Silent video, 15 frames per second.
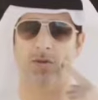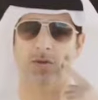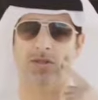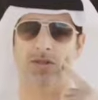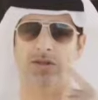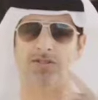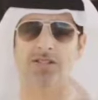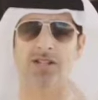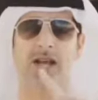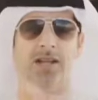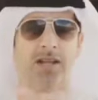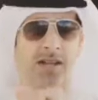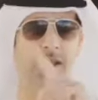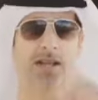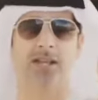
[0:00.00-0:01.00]
أو الضرس
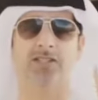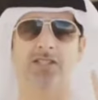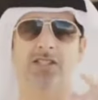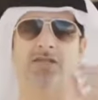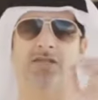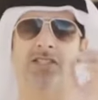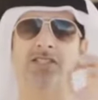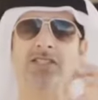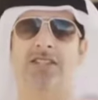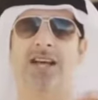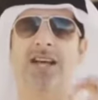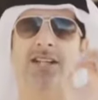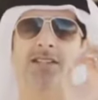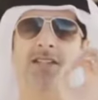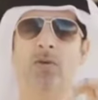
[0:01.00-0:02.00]
لكن عجز في
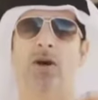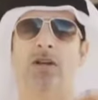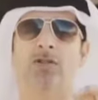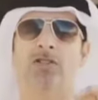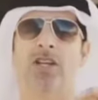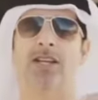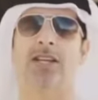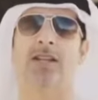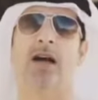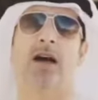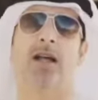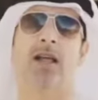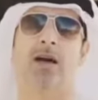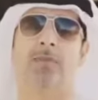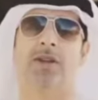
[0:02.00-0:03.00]
صناعة دواء يسكن
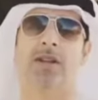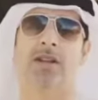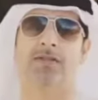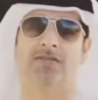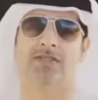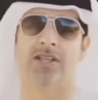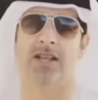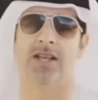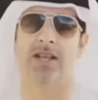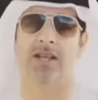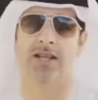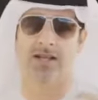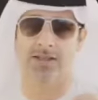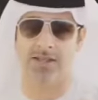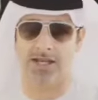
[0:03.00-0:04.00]
آلام النفس
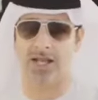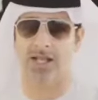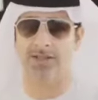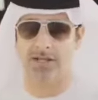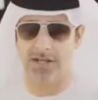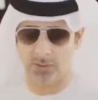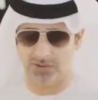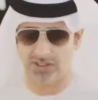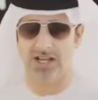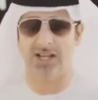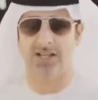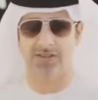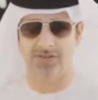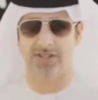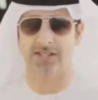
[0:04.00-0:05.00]
إذا كانت
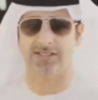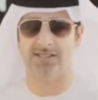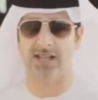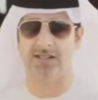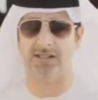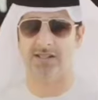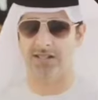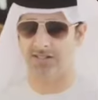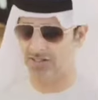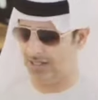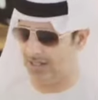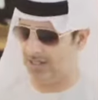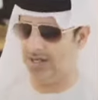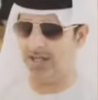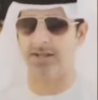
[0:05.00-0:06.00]
الأوجاع اللي في أجسادنا
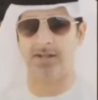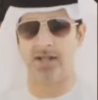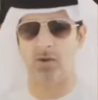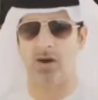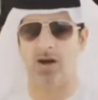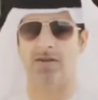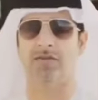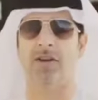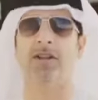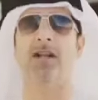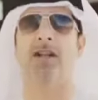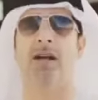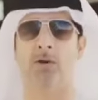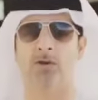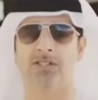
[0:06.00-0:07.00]
يسكنها الدواء فإن
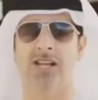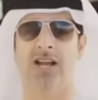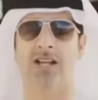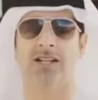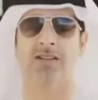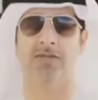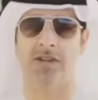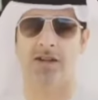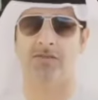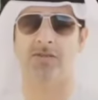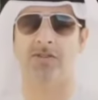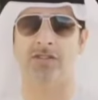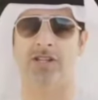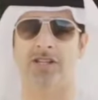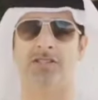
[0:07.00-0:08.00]
الأوجاع اللي في
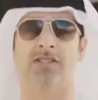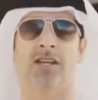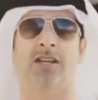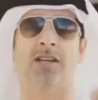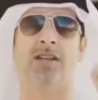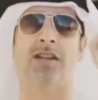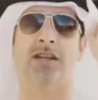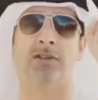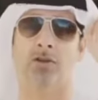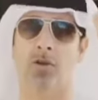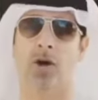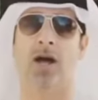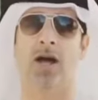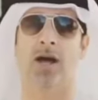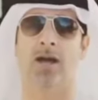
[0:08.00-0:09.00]
أنفسنا يسكنها
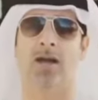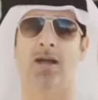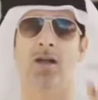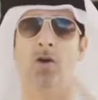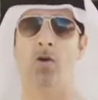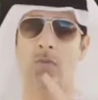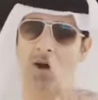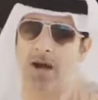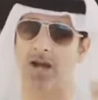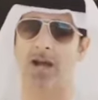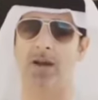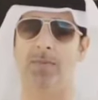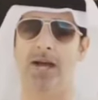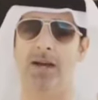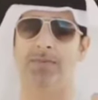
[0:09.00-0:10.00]
الدعاء وما
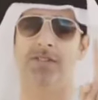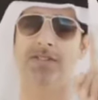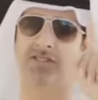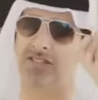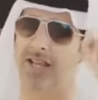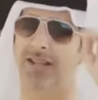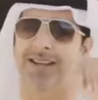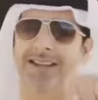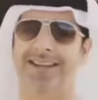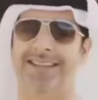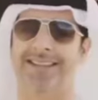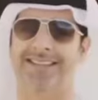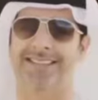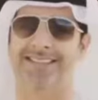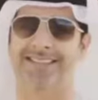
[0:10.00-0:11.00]
خاب عبد سأل الله